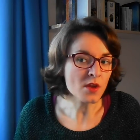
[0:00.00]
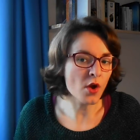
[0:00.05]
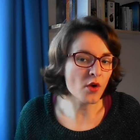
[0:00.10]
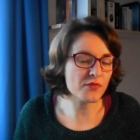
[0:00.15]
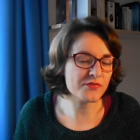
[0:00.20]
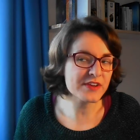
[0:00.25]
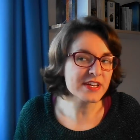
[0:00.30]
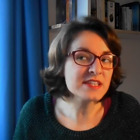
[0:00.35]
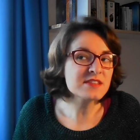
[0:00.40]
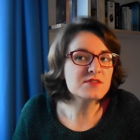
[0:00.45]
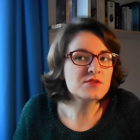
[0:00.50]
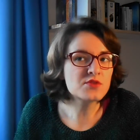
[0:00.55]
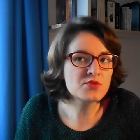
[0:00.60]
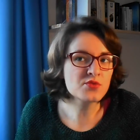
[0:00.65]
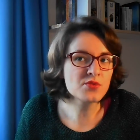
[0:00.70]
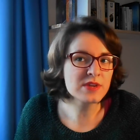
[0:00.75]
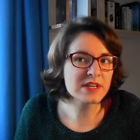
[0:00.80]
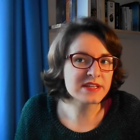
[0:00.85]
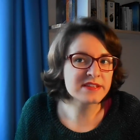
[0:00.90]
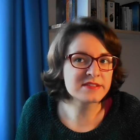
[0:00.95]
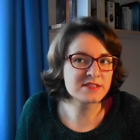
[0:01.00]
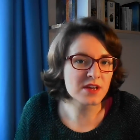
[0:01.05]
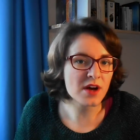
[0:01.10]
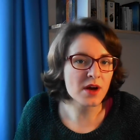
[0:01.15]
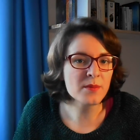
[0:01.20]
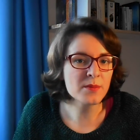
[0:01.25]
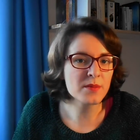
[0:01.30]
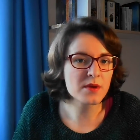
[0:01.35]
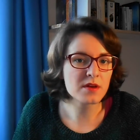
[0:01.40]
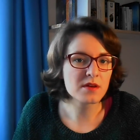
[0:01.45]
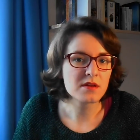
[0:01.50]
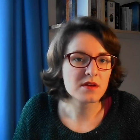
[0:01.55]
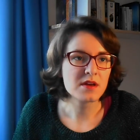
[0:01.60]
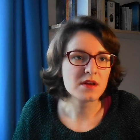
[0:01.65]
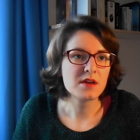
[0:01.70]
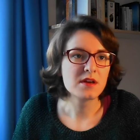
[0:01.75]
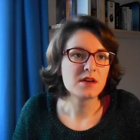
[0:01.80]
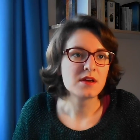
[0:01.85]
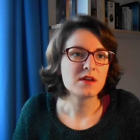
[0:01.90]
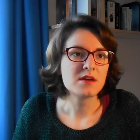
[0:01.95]
en fait, tous les hommes
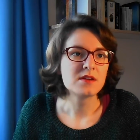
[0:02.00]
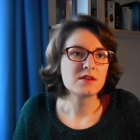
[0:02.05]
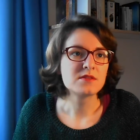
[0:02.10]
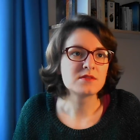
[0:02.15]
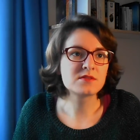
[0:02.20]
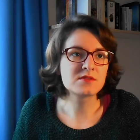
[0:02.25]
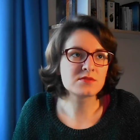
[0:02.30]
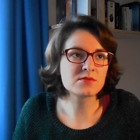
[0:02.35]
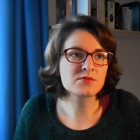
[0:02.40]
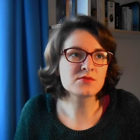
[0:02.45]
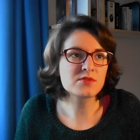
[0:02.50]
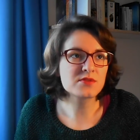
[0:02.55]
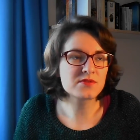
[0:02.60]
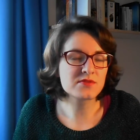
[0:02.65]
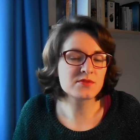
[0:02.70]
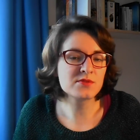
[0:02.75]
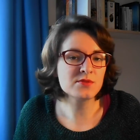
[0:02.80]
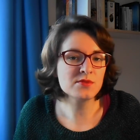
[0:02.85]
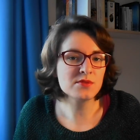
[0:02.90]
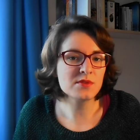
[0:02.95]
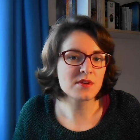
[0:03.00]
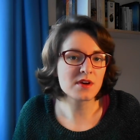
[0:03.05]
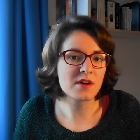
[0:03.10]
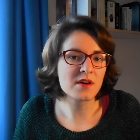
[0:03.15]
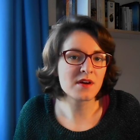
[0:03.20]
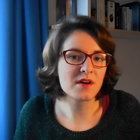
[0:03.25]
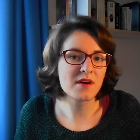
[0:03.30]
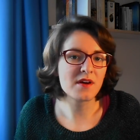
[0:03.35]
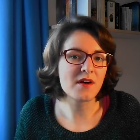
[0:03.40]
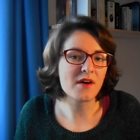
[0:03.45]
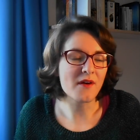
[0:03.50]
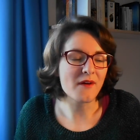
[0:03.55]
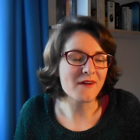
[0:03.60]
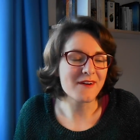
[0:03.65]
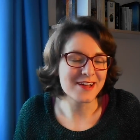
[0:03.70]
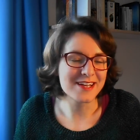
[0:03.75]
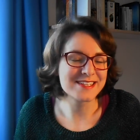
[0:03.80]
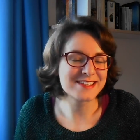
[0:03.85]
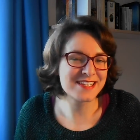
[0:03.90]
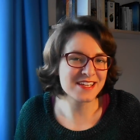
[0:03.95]
sont devenus euh,
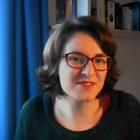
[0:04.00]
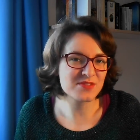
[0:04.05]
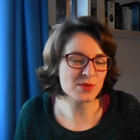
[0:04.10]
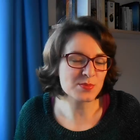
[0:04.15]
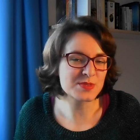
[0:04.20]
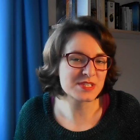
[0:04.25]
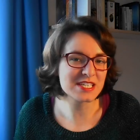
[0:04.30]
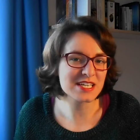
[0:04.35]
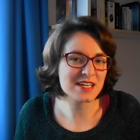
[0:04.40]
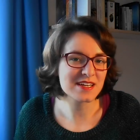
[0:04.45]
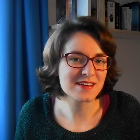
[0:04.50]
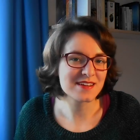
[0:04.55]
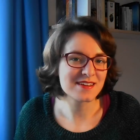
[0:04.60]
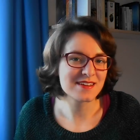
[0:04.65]
des vampires.